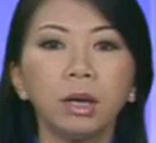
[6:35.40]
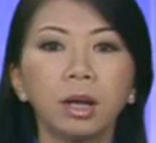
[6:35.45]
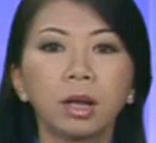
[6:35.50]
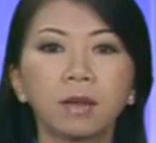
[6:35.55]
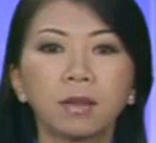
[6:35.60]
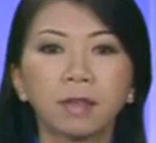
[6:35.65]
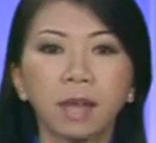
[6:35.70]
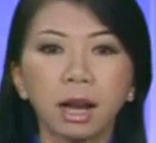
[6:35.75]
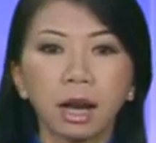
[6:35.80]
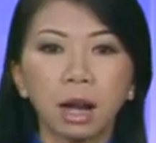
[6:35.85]

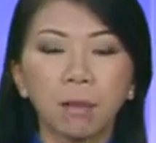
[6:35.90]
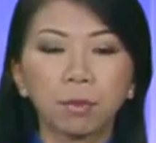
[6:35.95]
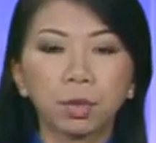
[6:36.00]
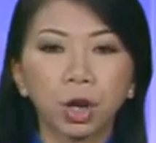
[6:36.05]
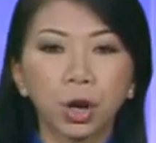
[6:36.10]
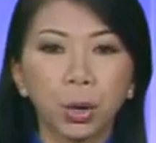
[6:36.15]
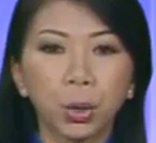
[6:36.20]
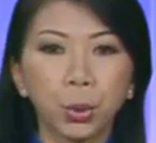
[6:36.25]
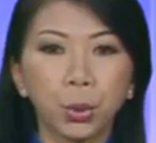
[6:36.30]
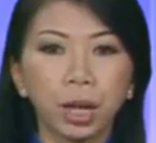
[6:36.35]
định xác lập
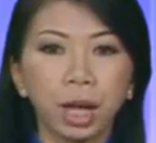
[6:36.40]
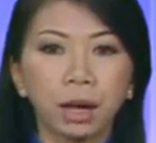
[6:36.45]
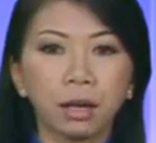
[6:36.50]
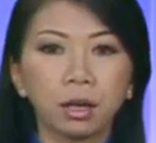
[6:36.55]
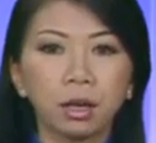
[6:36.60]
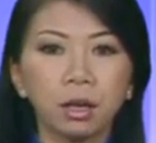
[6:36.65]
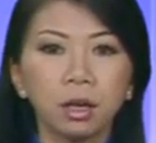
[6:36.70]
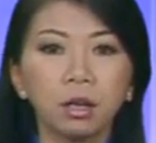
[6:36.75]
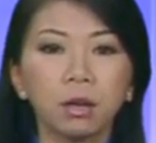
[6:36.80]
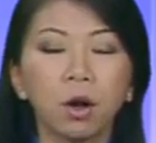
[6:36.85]
sở hữu nhà
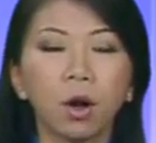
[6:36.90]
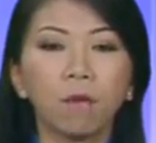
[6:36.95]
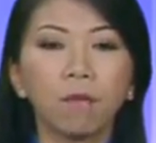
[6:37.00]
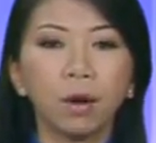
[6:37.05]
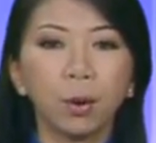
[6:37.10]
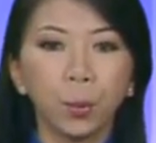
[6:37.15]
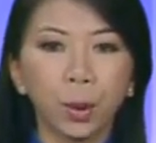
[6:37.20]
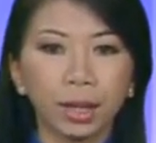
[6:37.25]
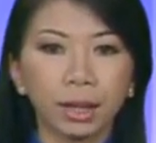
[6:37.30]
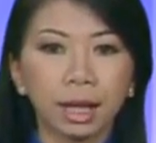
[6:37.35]
nước đối
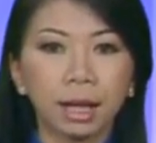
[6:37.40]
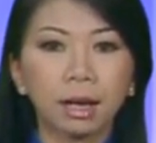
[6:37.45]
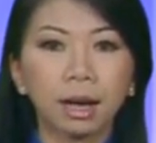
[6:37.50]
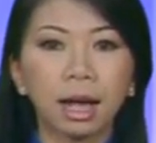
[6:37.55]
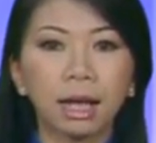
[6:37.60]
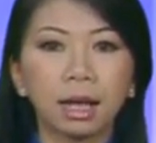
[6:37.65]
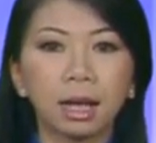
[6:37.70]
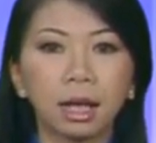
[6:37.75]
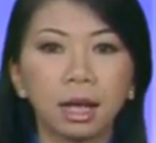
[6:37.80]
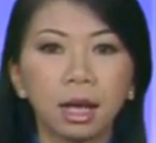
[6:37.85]
với quà tặng
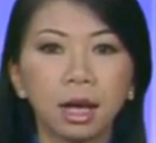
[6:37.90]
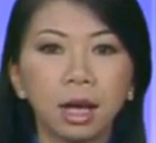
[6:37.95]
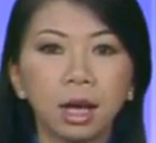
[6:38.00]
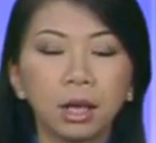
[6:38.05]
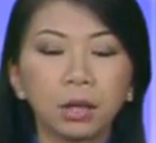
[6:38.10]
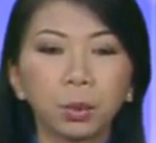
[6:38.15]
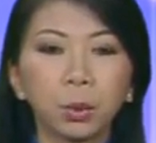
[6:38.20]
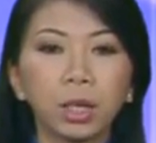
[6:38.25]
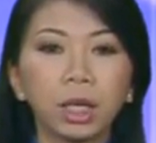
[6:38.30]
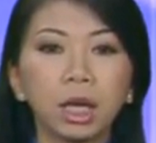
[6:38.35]
này.
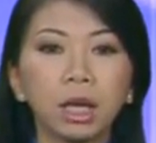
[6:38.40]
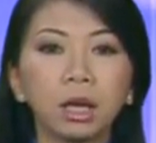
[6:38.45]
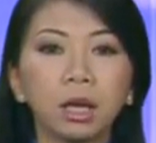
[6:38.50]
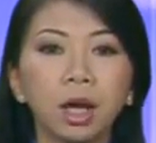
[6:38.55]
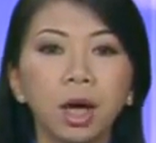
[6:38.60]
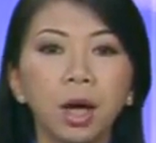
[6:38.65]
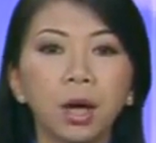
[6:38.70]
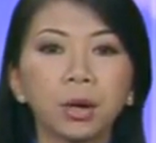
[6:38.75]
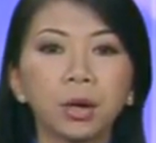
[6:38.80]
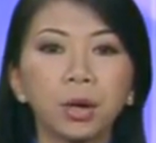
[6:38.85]
Tuy nhiên,
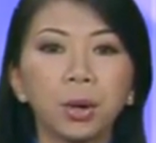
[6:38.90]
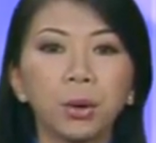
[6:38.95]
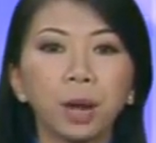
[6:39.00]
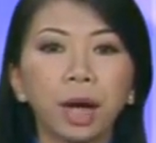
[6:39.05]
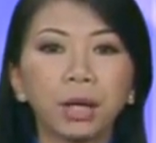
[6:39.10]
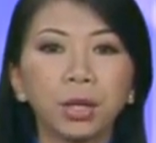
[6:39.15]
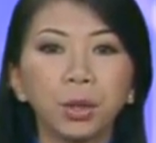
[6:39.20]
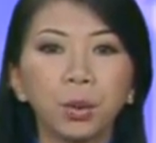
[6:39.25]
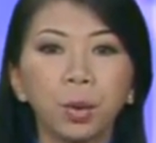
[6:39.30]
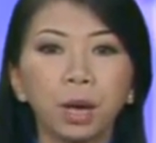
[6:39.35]
điều
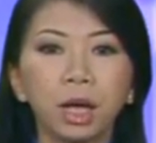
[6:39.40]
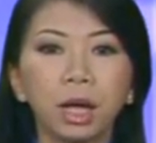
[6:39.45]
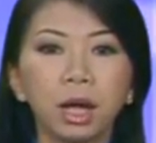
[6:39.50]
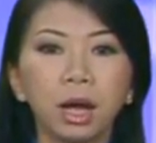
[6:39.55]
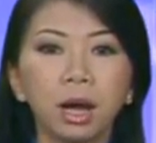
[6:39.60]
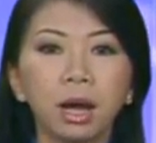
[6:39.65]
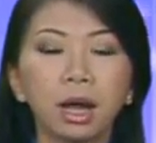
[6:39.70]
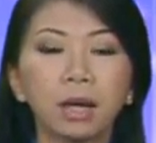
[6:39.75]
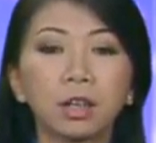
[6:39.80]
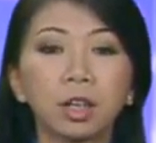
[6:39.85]
đáng chú
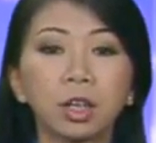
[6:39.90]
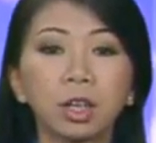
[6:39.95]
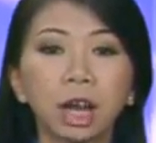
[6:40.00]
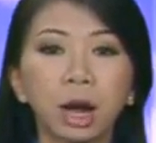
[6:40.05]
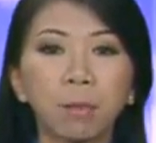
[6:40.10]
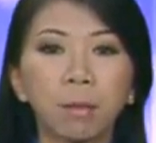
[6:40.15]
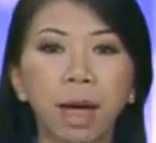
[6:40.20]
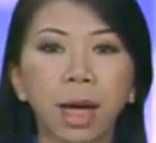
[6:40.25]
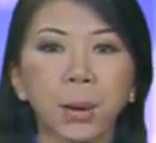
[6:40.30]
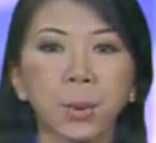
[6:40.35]
ý là trên
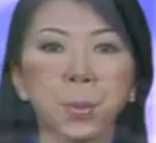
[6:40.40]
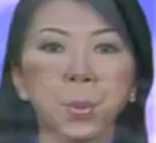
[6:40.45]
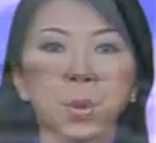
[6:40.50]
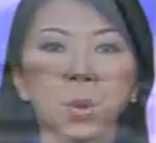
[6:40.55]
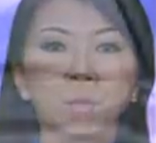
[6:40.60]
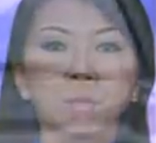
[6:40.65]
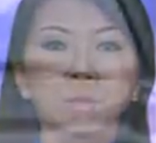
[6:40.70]
trang mạng của công